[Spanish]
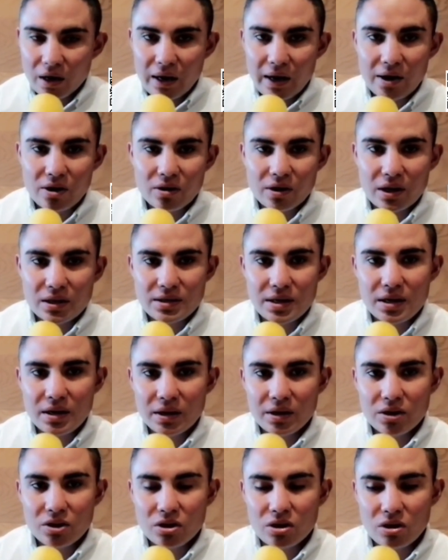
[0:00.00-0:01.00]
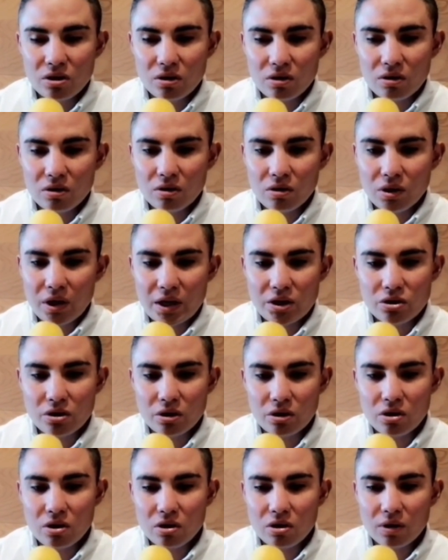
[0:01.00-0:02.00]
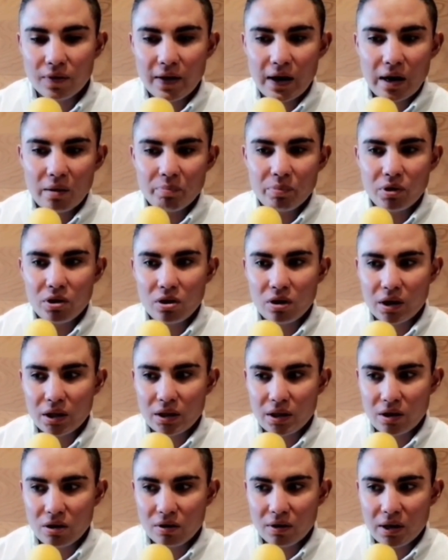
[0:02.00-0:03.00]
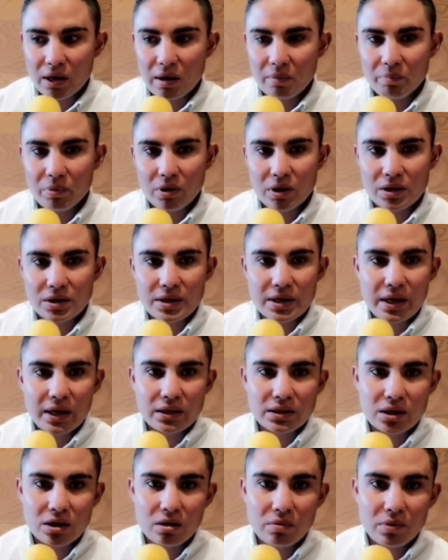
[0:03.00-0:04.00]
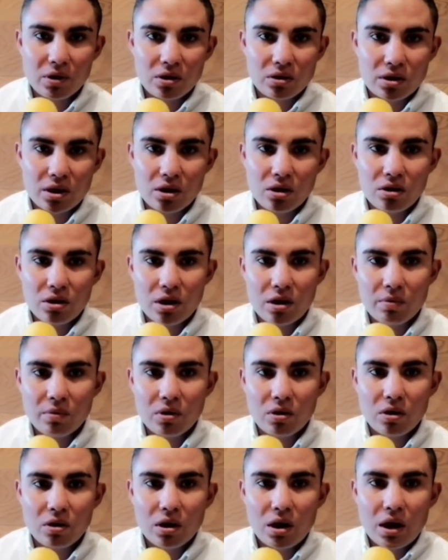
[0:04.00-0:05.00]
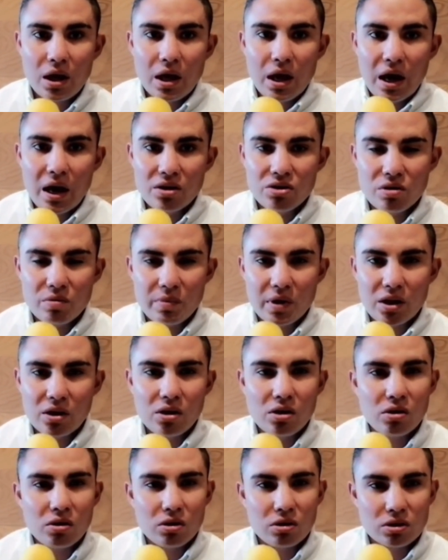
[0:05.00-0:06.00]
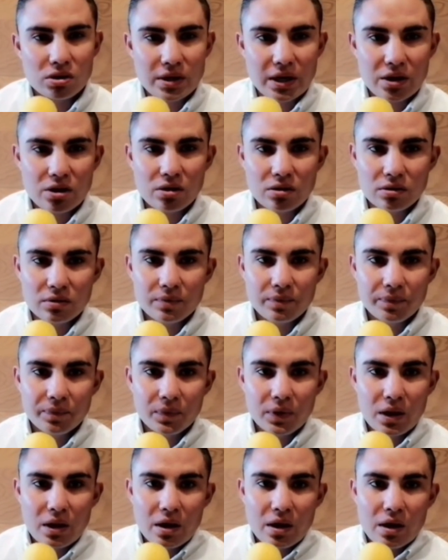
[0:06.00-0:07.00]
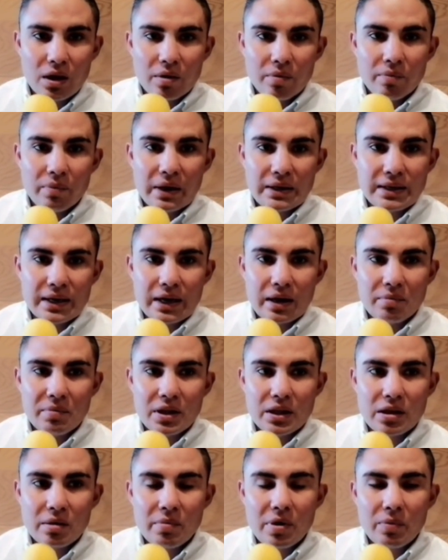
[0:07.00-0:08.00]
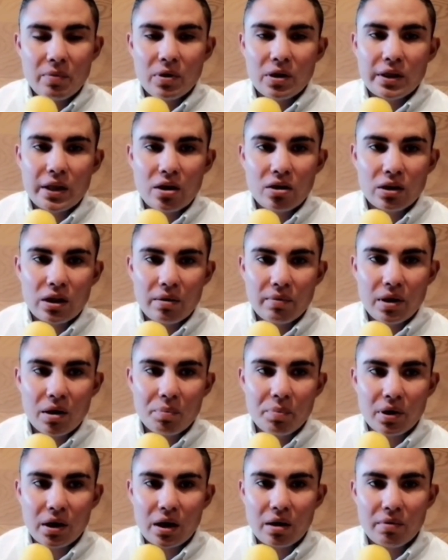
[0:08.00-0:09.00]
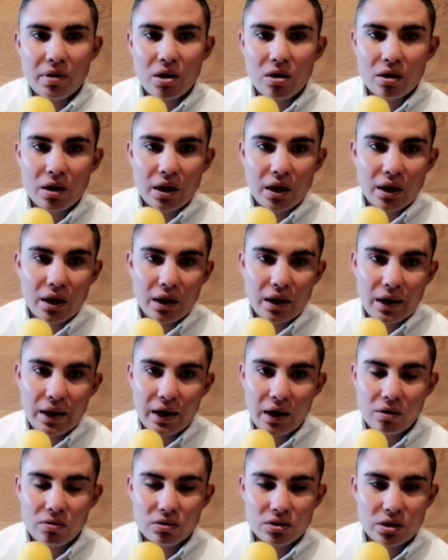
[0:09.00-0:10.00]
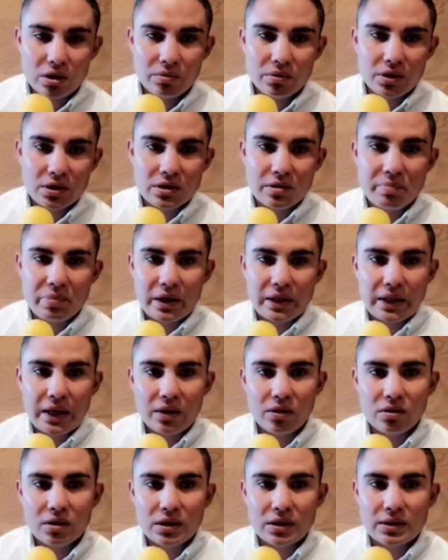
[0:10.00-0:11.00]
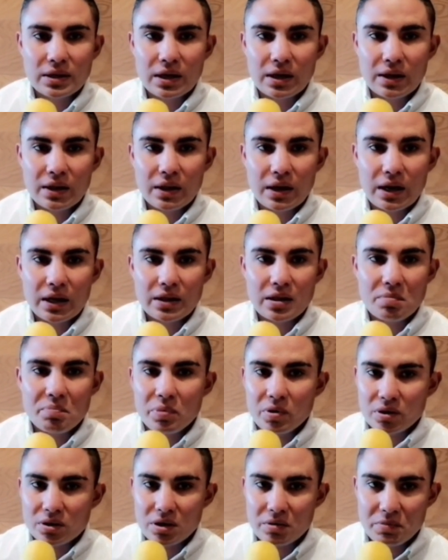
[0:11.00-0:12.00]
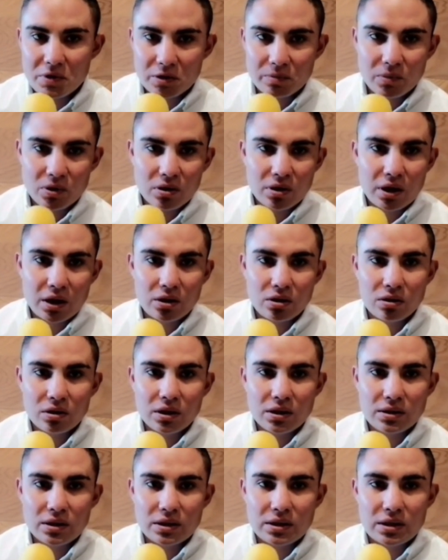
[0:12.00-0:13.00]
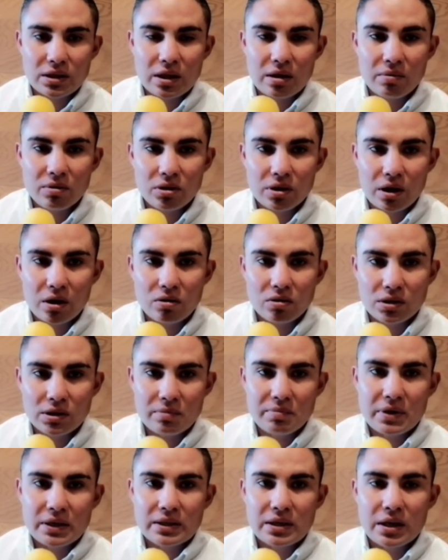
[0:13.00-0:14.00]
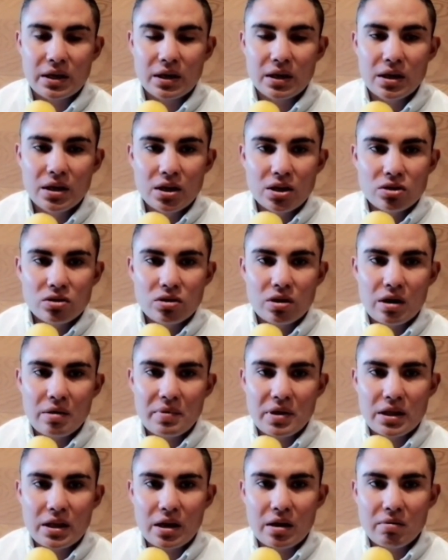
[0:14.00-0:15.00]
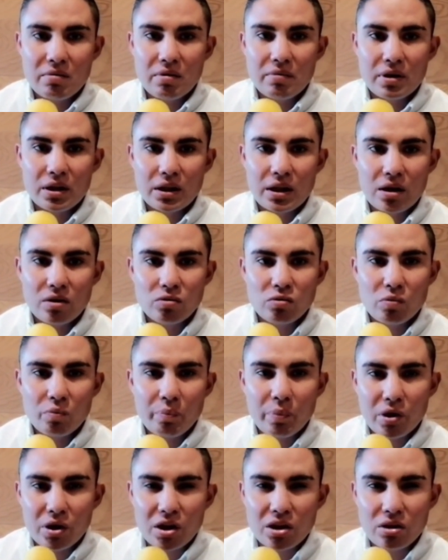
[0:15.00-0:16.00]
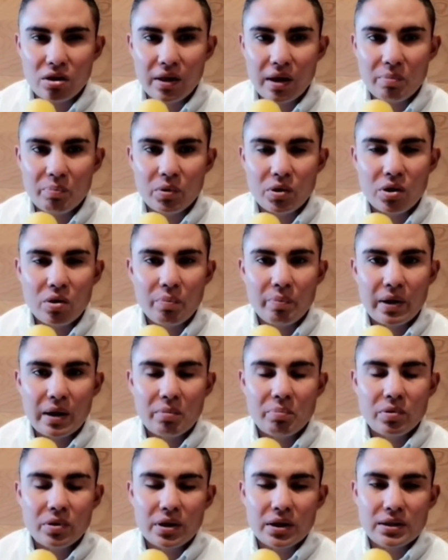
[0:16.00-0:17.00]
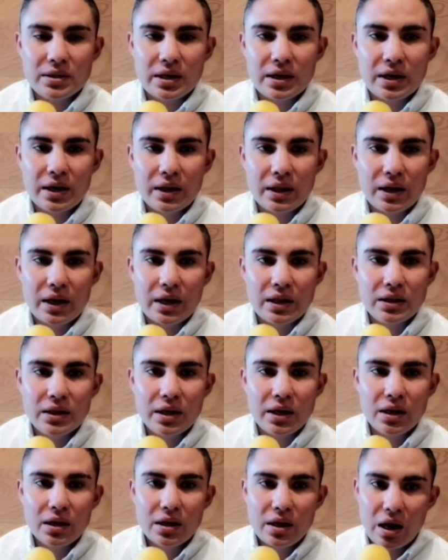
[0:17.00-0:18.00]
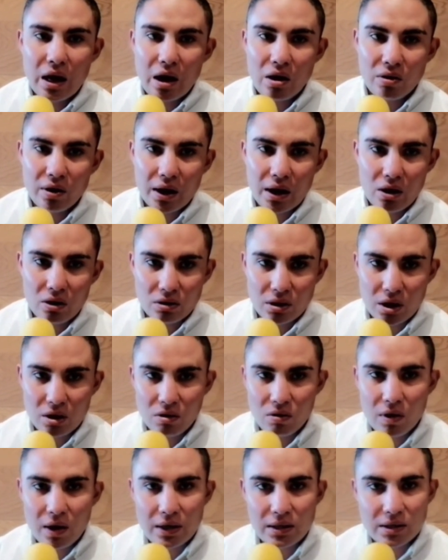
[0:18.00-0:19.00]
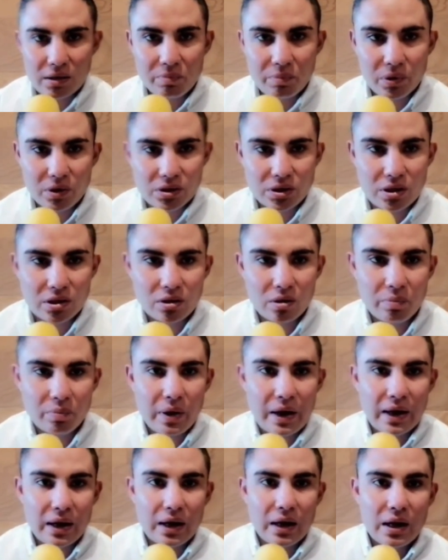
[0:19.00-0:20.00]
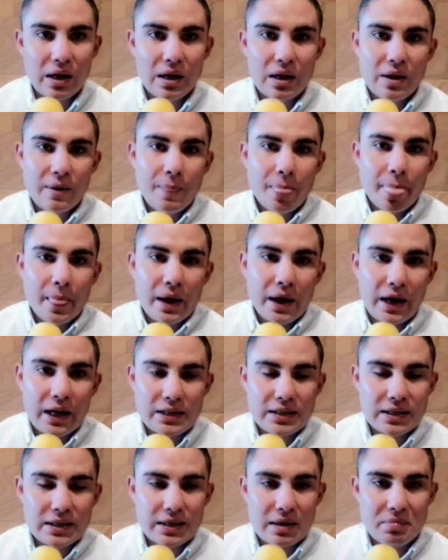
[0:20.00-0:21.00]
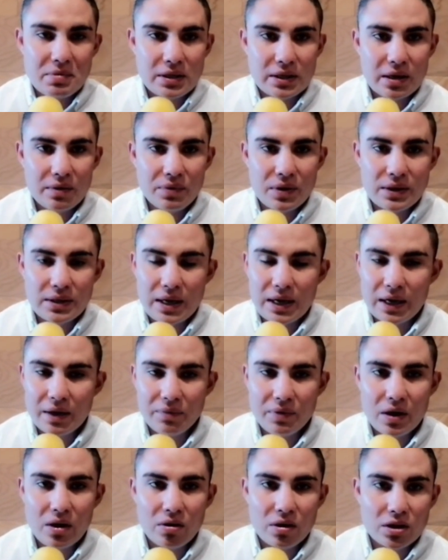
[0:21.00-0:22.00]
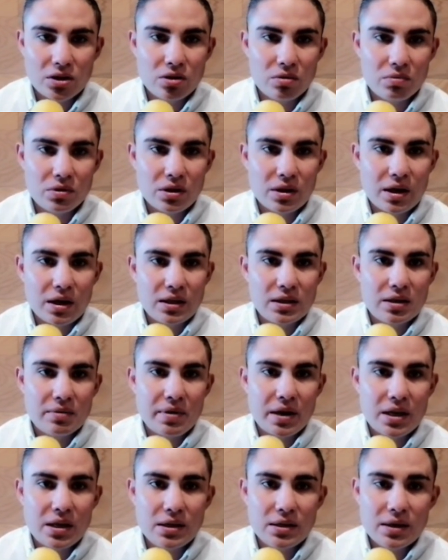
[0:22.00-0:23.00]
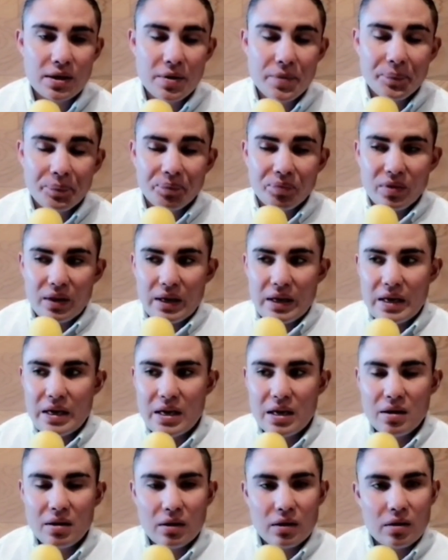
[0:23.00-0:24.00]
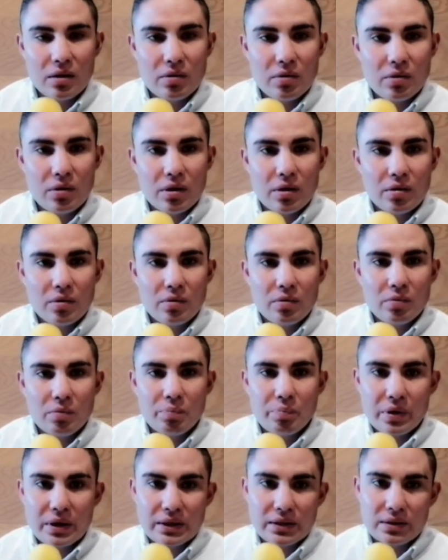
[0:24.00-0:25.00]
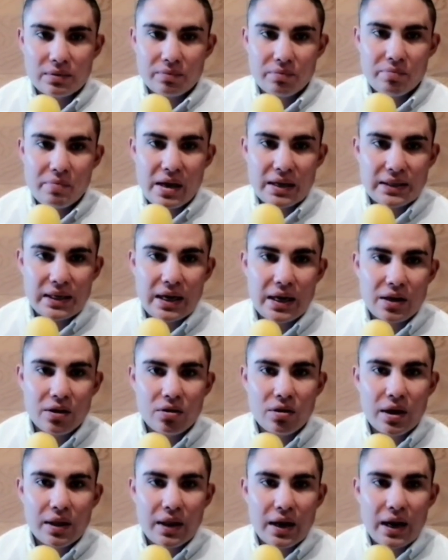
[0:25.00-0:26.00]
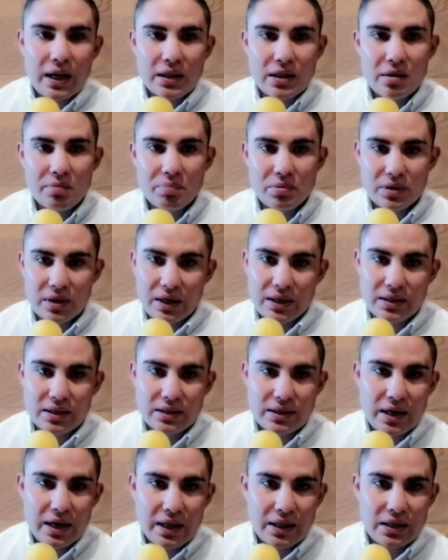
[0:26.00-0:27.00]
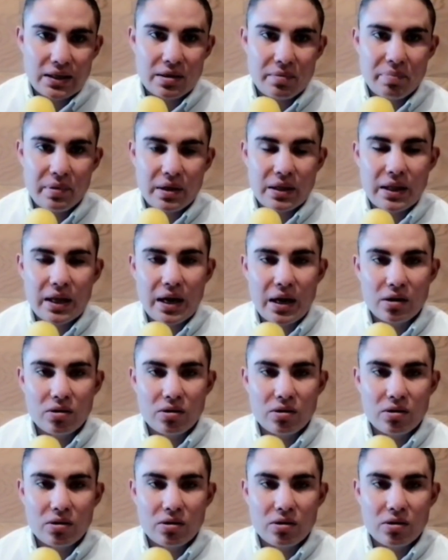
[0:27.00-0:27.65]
Claro que sí. Yo, de hecho, yo con el apoyo que tengo de la policía, así como lo tengo, llevo año y medio o dos años Básicamente me voltearon a ver porque vieron que era un chavo disciplinado que salía adelante por sí mismo, que no necesitaba otra cosa más que solamente que me brindaron un poquito de apoyo para poder salir adelante. Ahora lo tengo al 100% ah, gracias a mis jefes, al jefe Lorenzo Gutiérrez Ibáñez y pues me ha salido adelante pues gracias a la disciplina,